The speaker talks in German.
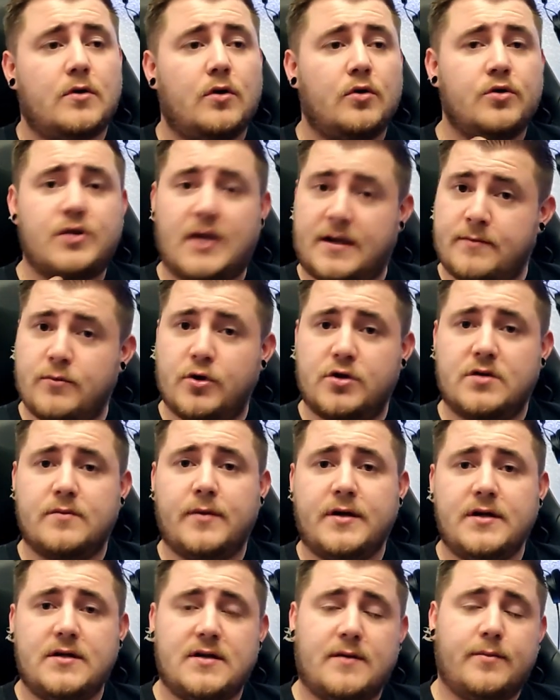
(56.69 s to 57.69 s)
Und dann möchte
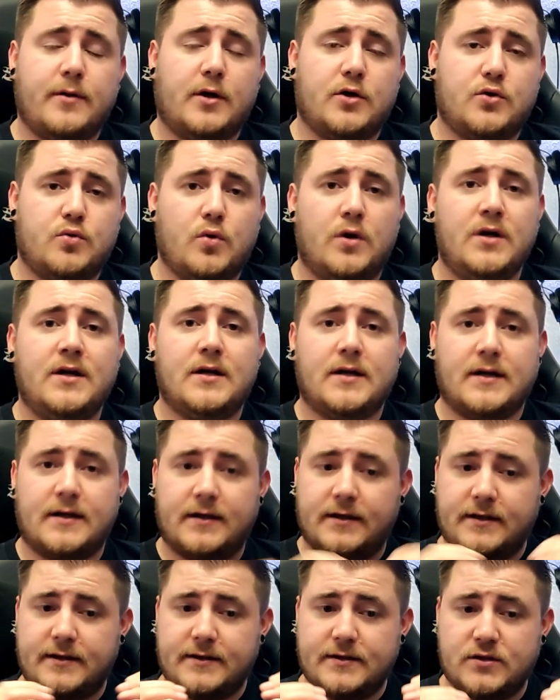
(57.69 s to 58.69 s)
man die Temperaturen
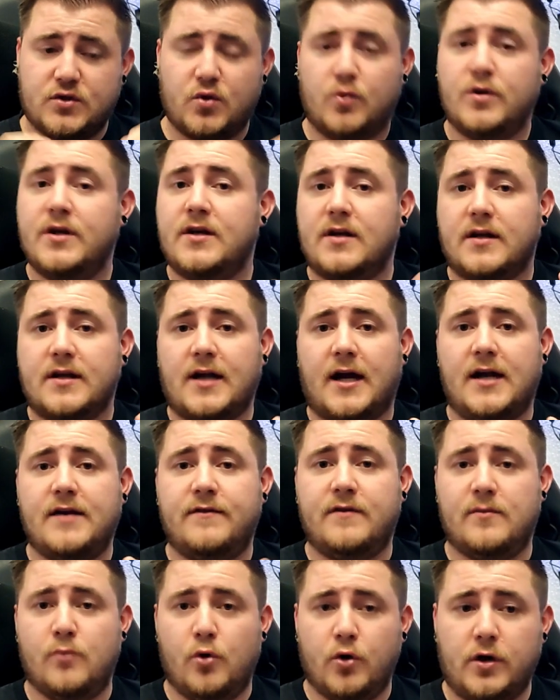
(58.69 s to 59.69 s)
so niedrig
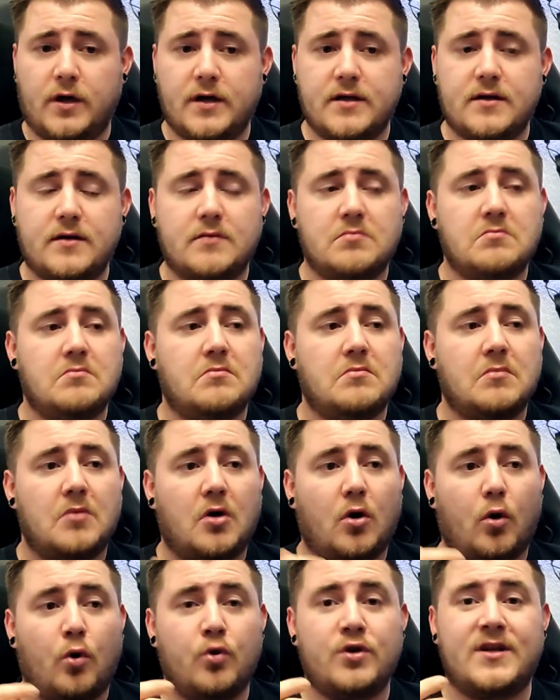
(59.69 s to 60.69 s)
halten wie möglich
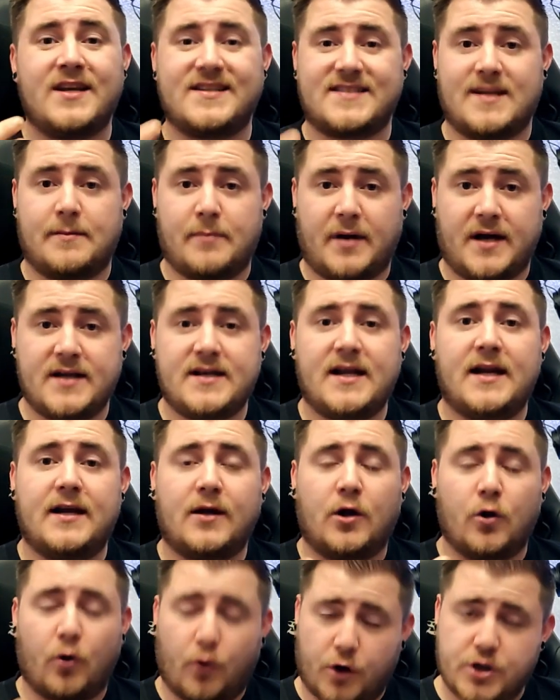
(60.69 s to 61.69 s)
und dass dabei der
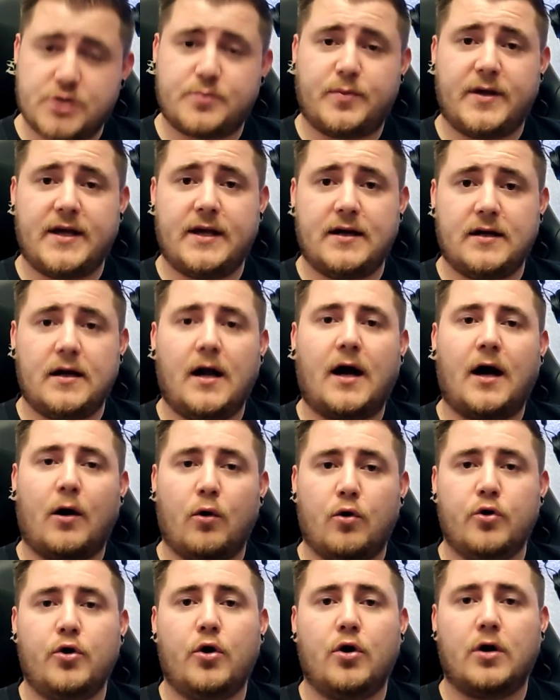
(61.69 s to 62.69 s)
Geräuschpegel
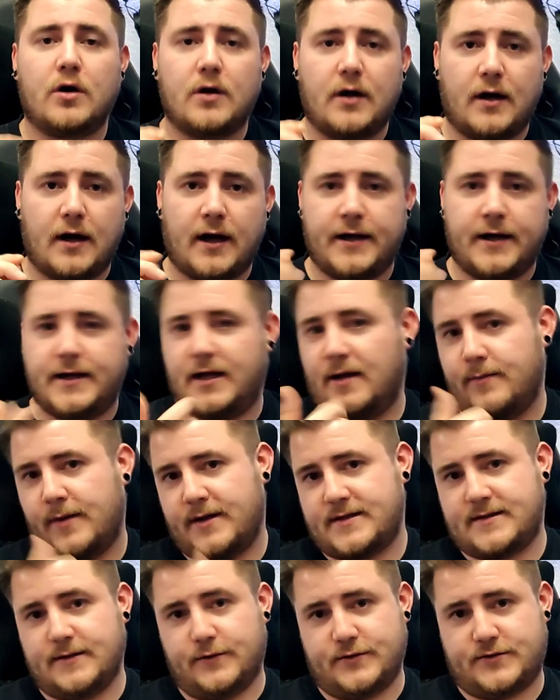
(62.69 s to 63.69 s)
auch noch
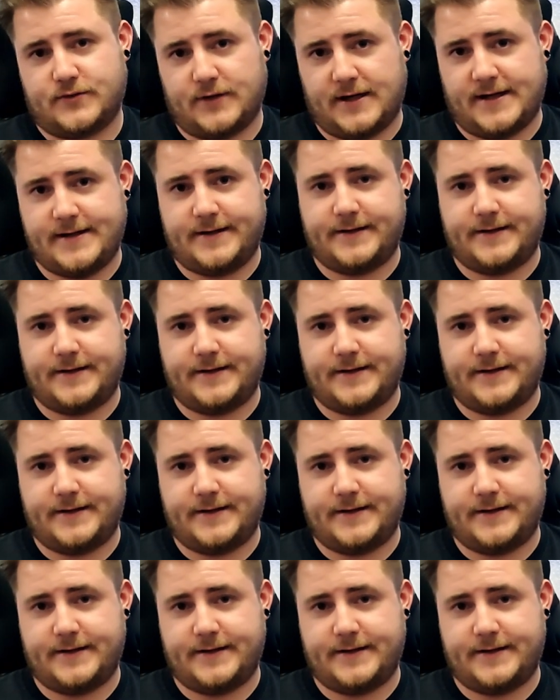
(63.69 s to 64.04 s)
einigermaßen auszuhalten